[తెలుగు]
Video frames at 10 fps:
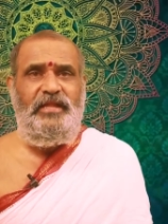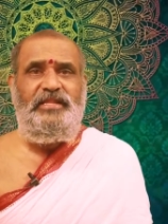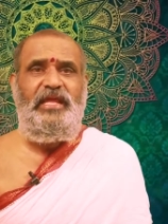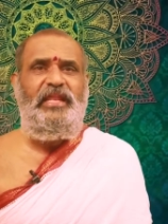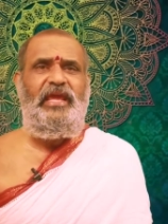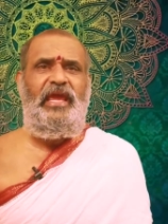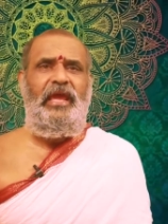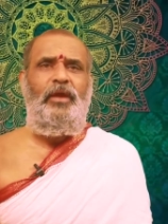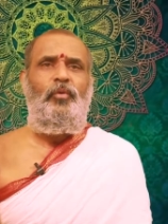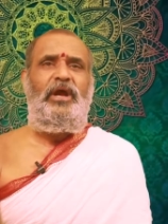దీనికి
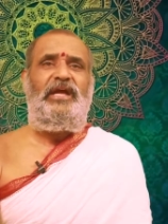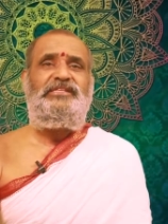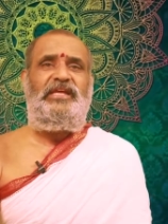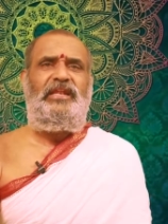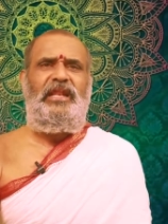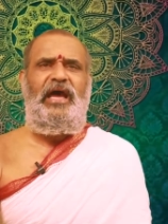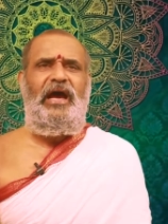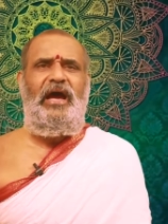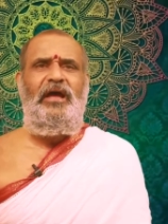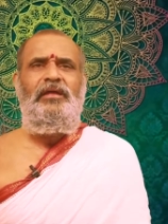ఒక చిన్న
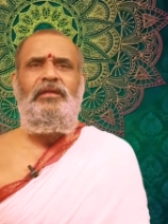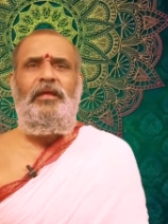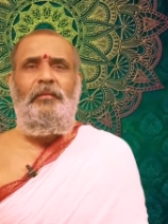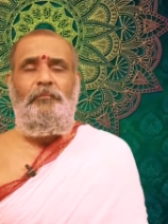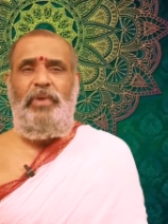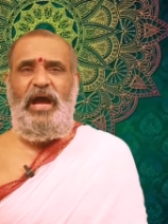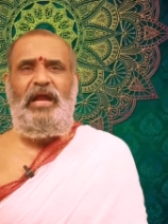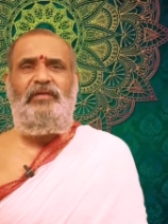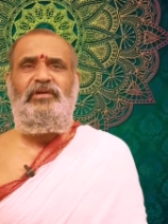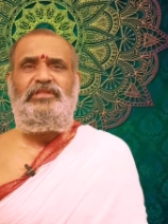
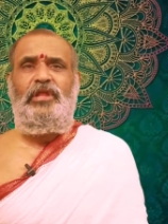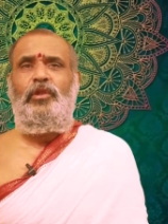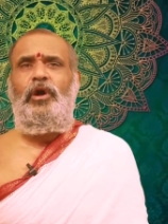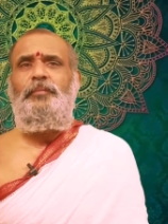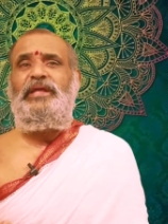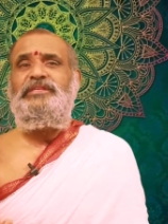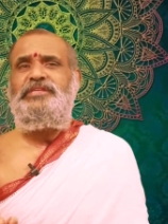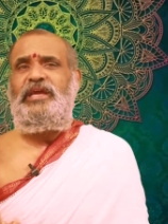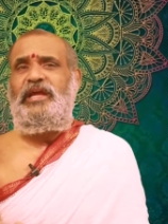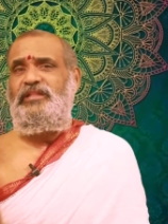భాగవతంలో
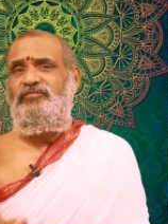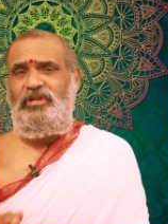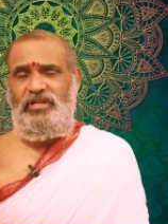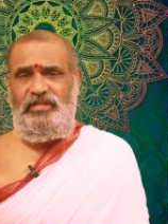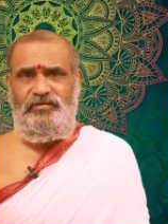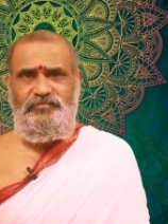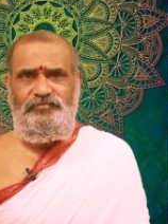మంచి కథ ఉన్నది